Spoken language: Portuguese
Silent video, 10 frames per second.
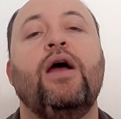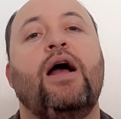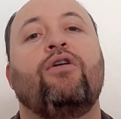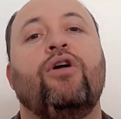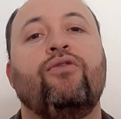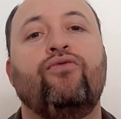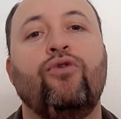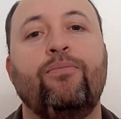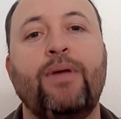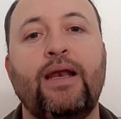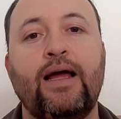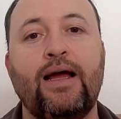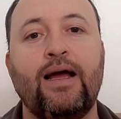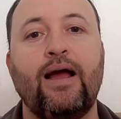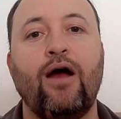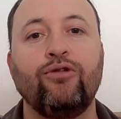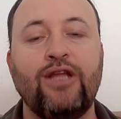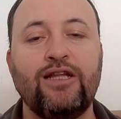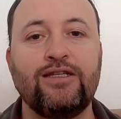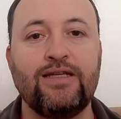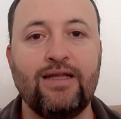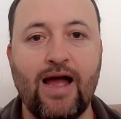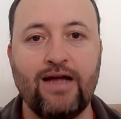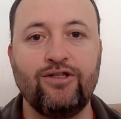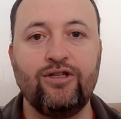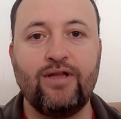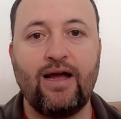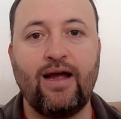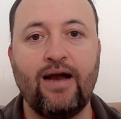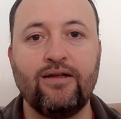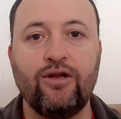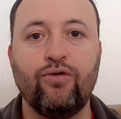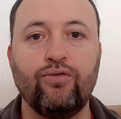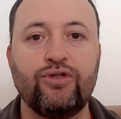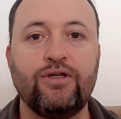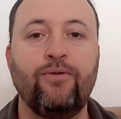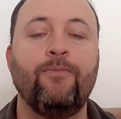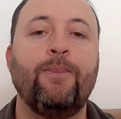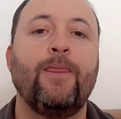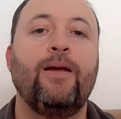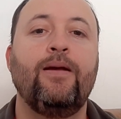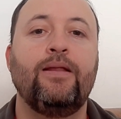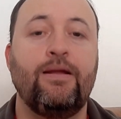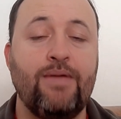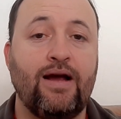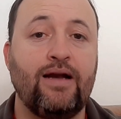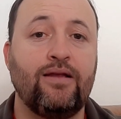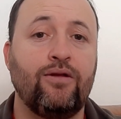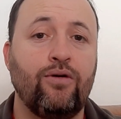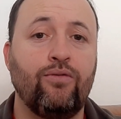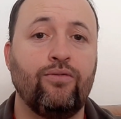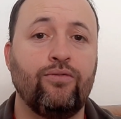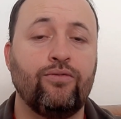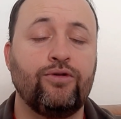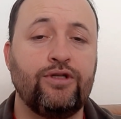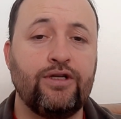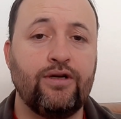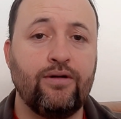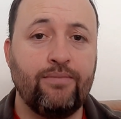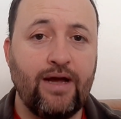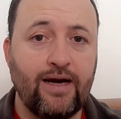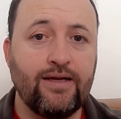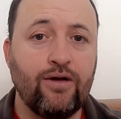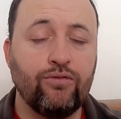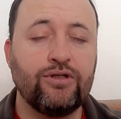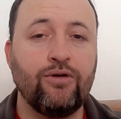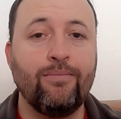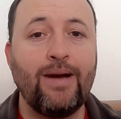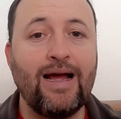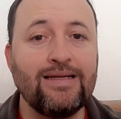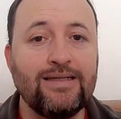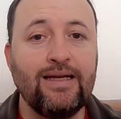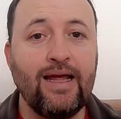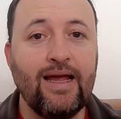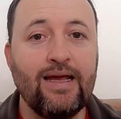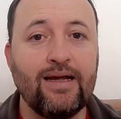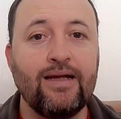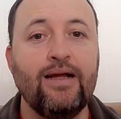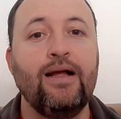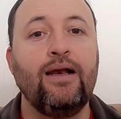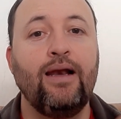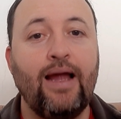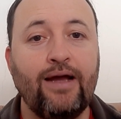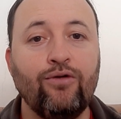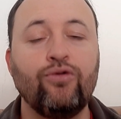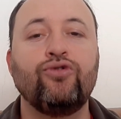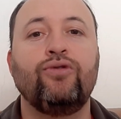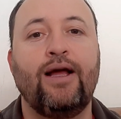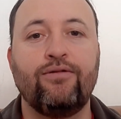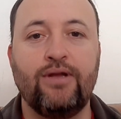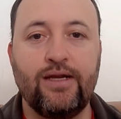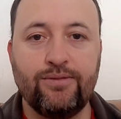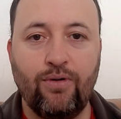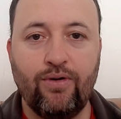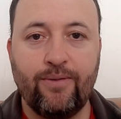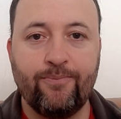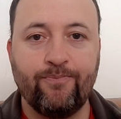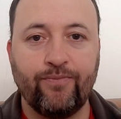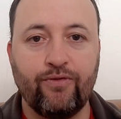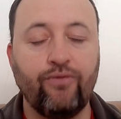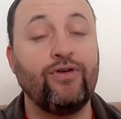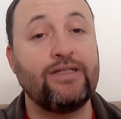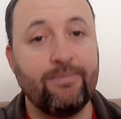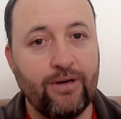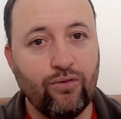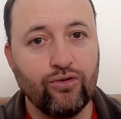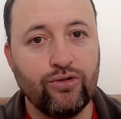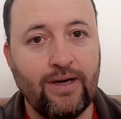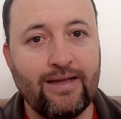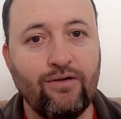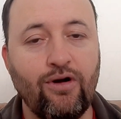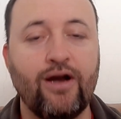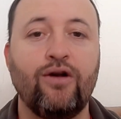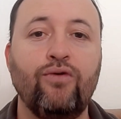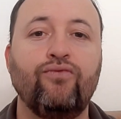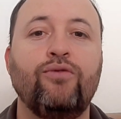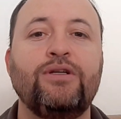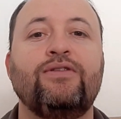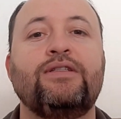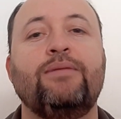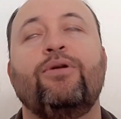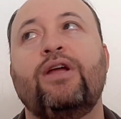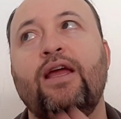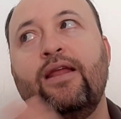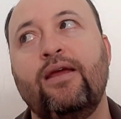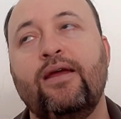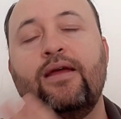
Agora eu vou pela autenticidade da carta de condução, da minha carta de, minha carta de condução brasileira, lá no consulado de Lisboa. Vou fazer pelo consulado agora, não vou mais fazer por aquele,